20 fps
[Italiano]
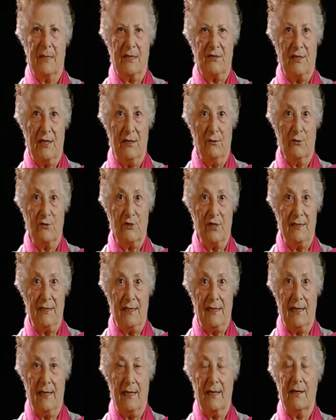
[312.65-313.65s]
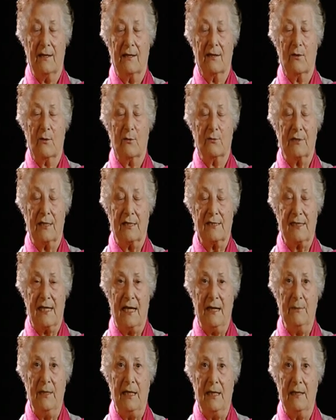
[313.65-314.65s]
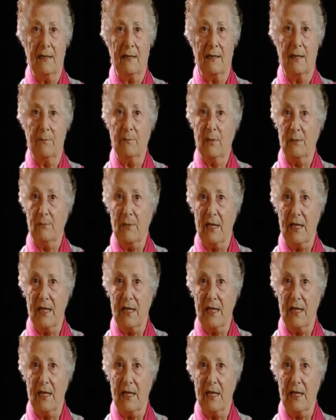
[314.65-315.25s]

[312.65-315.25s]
Marcello Gentili, Contestabile e